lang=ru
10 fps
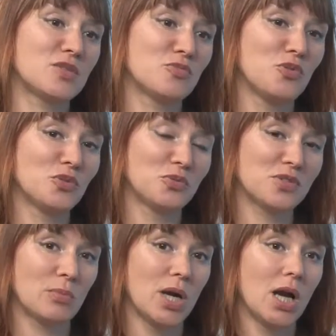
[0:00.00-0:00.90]
с этим
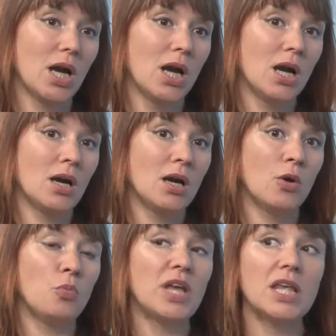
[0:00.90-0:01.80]
конкурсом.
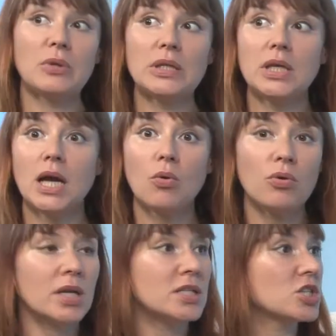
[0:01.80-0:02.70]
А, у меня не было
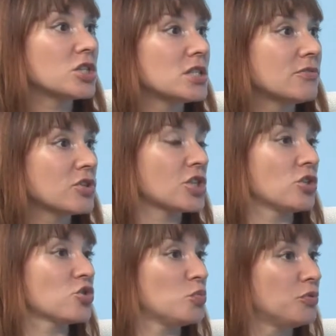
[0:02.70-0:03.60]
никакой одежды
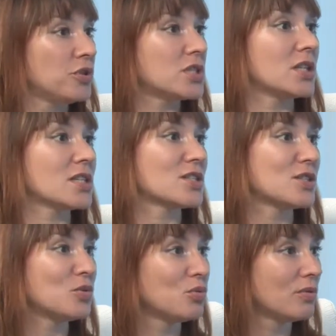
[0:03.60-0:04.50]
совершенно, чтобы выйти на
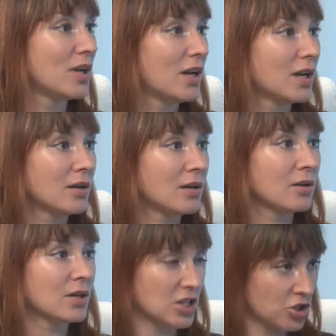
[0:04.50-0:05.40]
сцену.
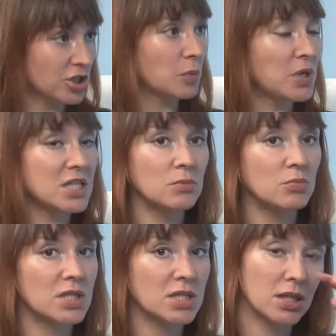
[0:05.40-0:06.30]
Э, я сочинила песни,
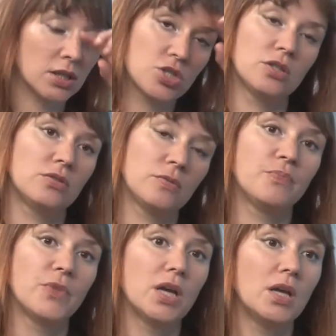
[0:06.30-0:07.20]
мне сделал, значит,
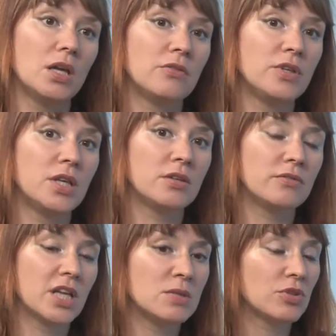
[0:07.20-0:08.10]
э,
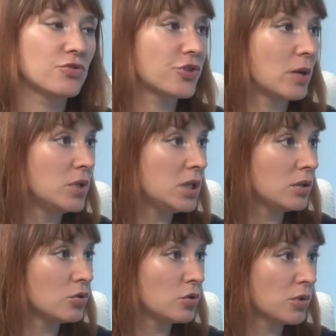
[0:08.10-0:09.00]
Евгений Владимирович
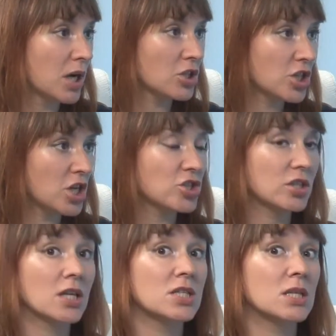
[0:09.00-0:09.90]
Фомин и Юрий Михайлович
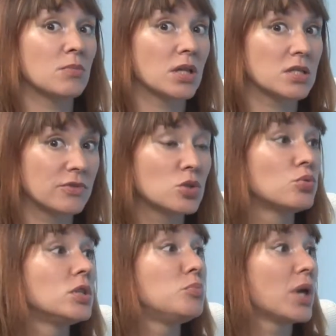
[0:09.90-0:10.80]
Шашин. Я занималась в их
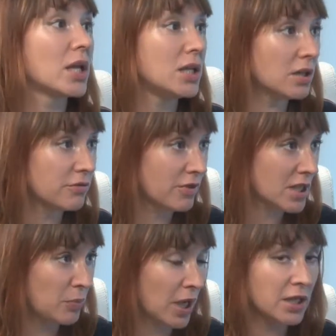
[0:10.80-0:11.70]
студии пионеров, во
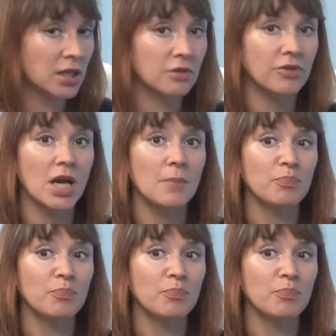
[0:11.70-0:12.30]
Дворце пионеров.